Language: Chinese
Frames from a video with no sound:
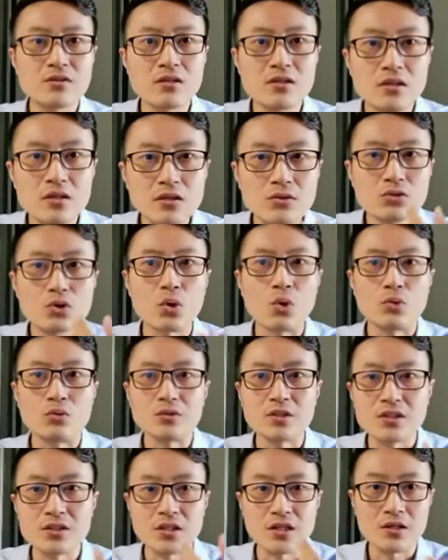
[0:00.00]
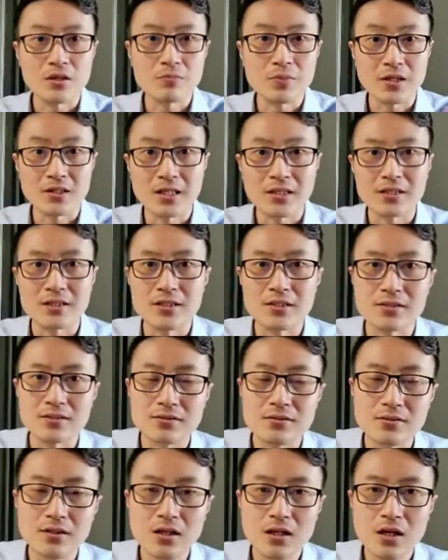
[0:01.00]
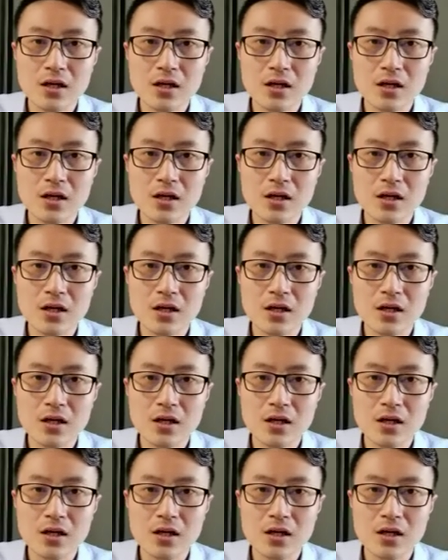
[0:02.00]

听懂你想要表达的意思。